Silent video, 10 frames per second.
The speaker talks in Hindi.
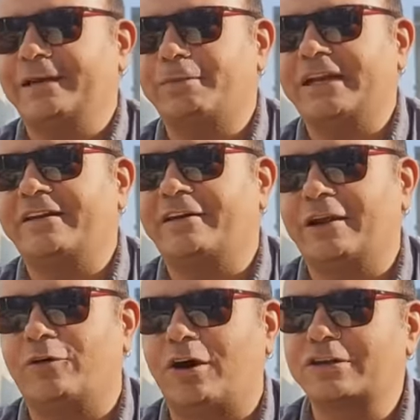हेल्प लेने
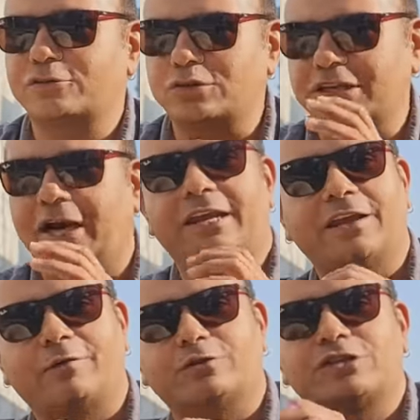वाला हूँ और इसको सिखाने
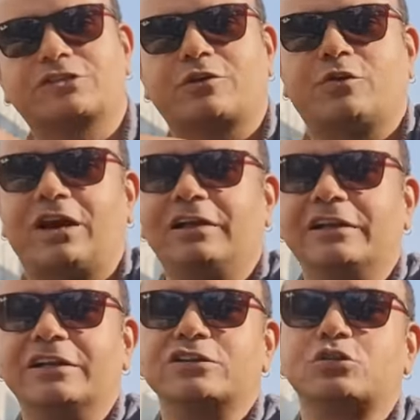की कोशिश करूंगा
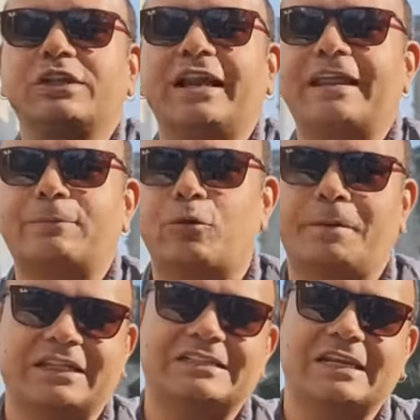सो so दैट आपको
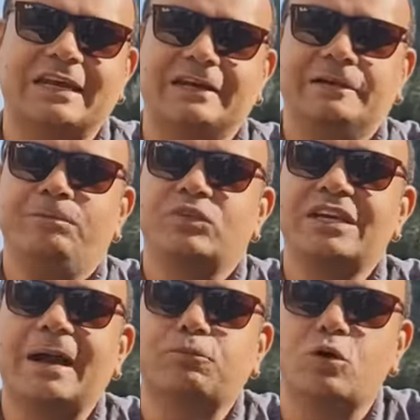पता चले
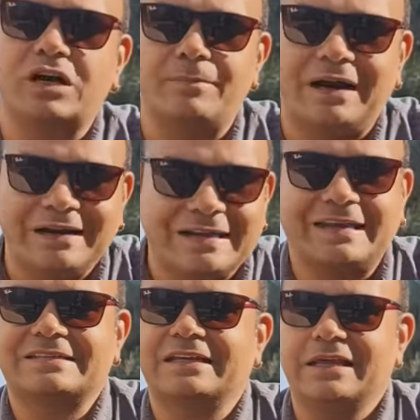कि आपको कमांड
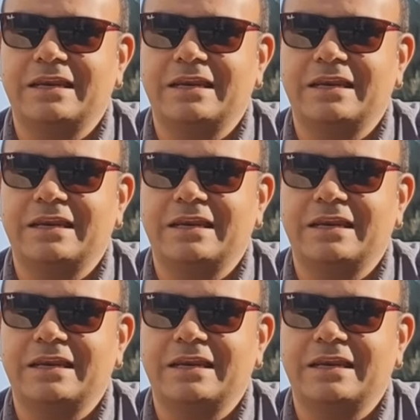कैसे